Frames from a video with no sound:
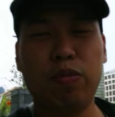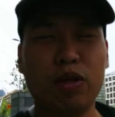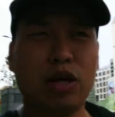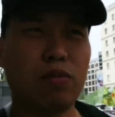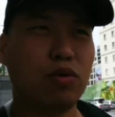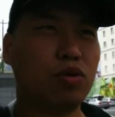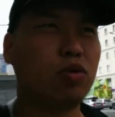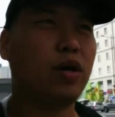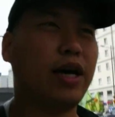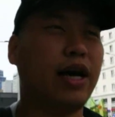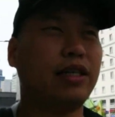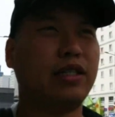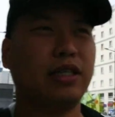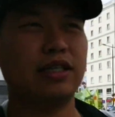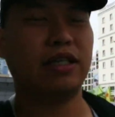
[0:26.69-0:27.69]
不得不说呀，
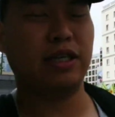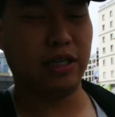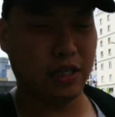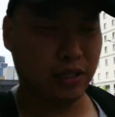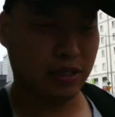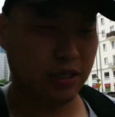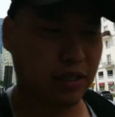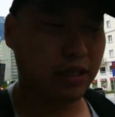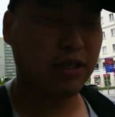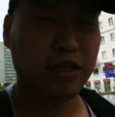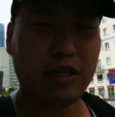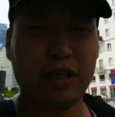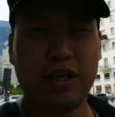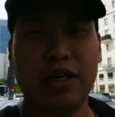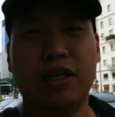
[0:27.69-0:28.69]
这个，
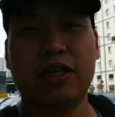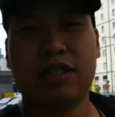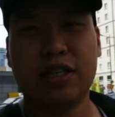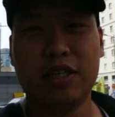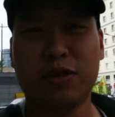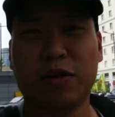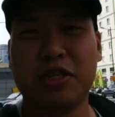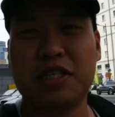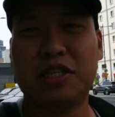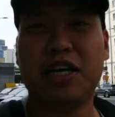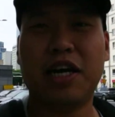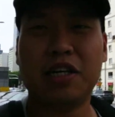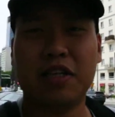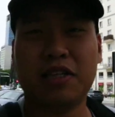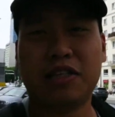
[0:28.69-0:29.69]
这是我今
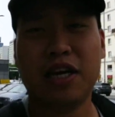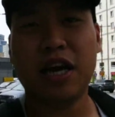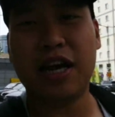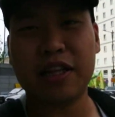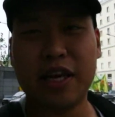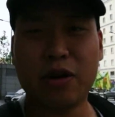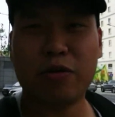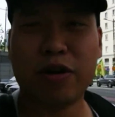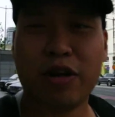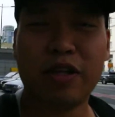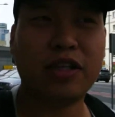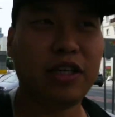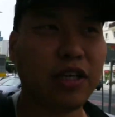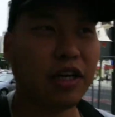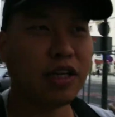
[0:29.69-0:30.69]
天这两天遇到的
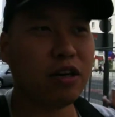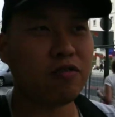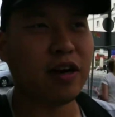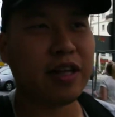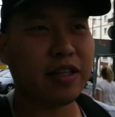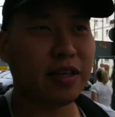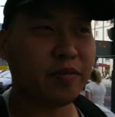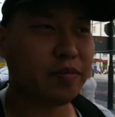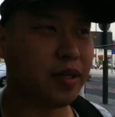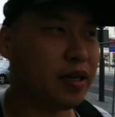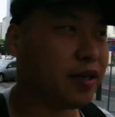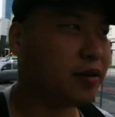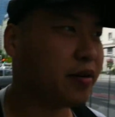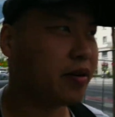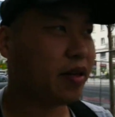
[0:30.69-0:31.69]
第一个要饭的啊。
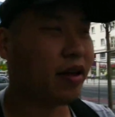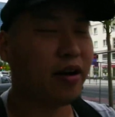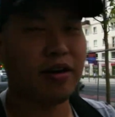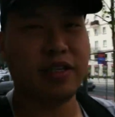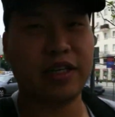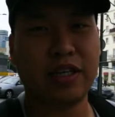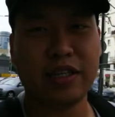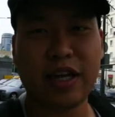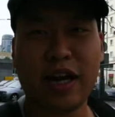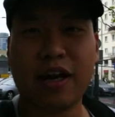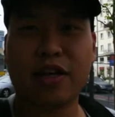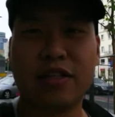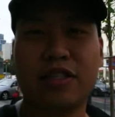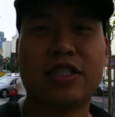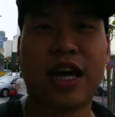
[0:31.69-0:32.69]
而且这个大
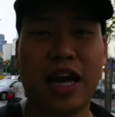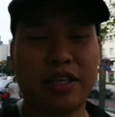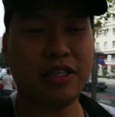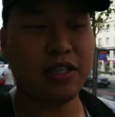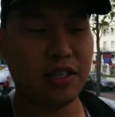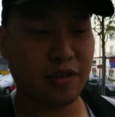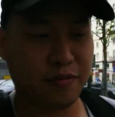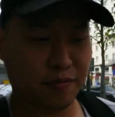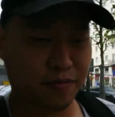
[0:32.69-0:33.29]
哥是残疾人，